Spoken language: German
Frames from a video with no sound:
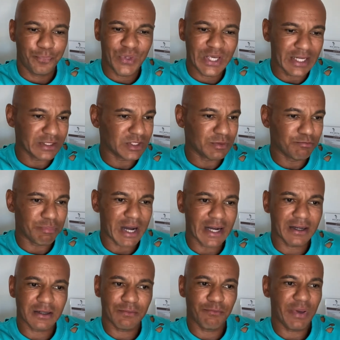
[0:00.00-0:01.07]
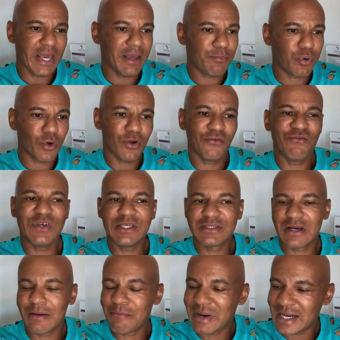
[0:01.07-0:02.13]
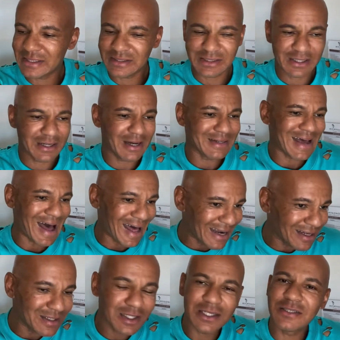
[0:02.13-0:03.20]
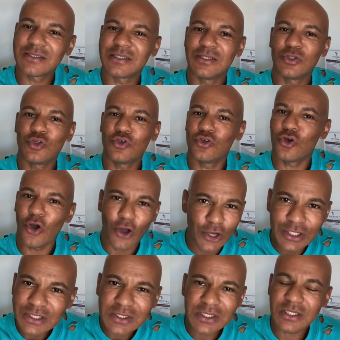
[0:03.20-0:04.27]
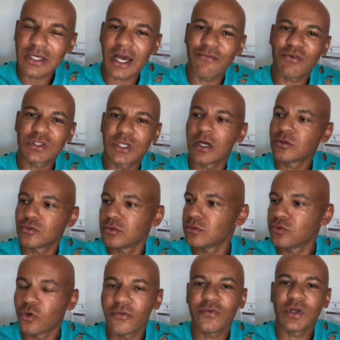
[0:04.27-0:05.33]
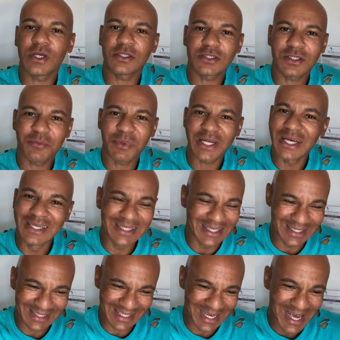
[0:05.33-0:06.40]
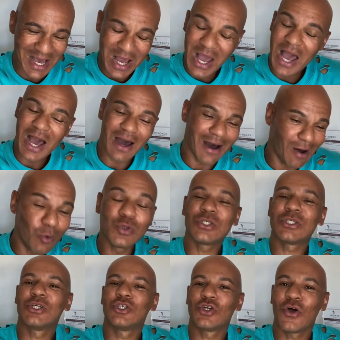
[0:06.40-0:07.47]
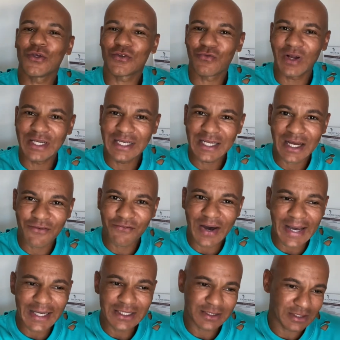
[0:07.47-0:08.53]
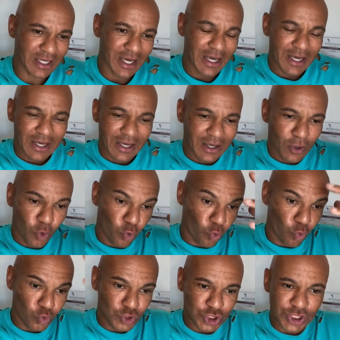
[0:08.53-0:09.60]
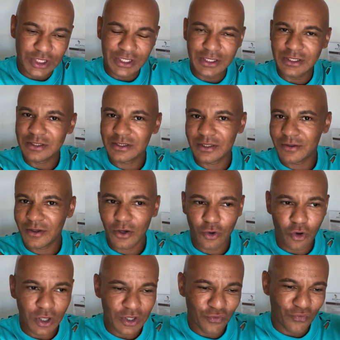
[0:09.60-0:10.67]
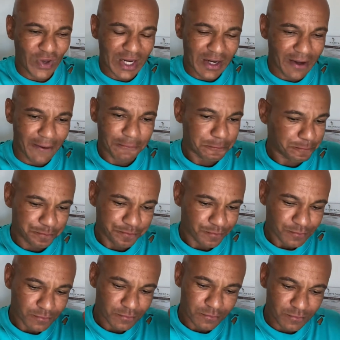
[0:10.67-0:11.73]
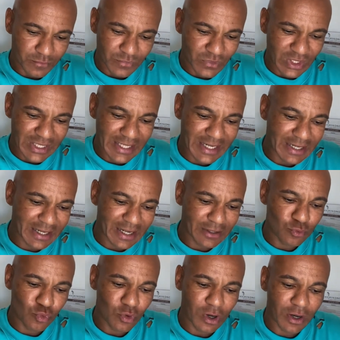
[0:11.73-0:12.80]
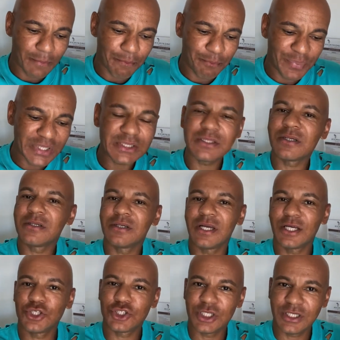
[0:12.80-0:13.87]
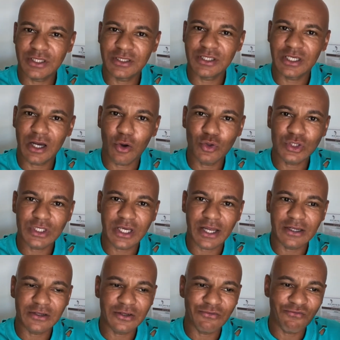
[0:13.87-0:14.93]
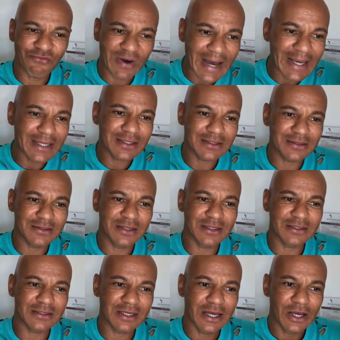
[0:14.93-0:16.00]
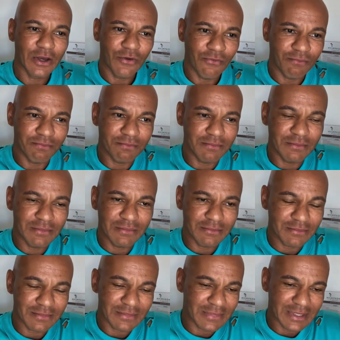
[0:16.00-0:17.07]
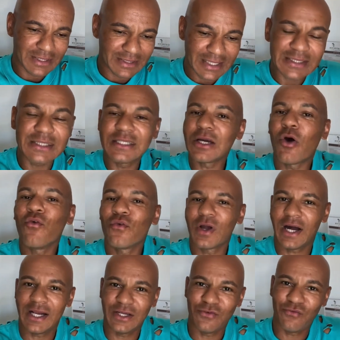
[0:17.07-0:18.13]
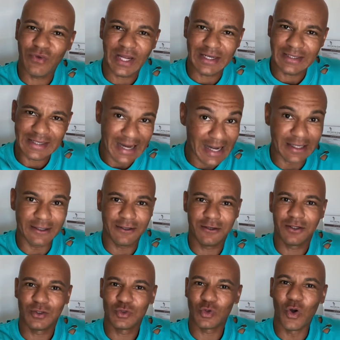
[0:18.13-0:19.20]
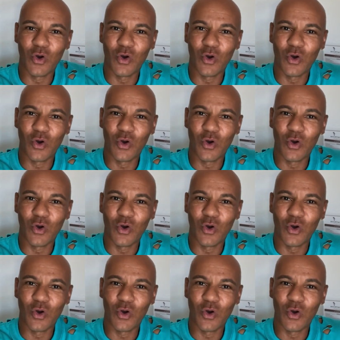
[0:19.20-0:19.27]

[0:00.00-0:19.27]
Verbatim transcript: die ganzen Banken, PayPal, Visa, Mastercard, alle drin sind, können sie nicht einfach sagen, so dürft ihr jetzt nicht mehr. Das ist ausgeschlossen, weil jeder weiß, Rothschild, Rockefeller, jeder, der nur ein bisschen in der Geschichte sich auskennt, weiß, dass das nicht aufgehalten werden kann. So,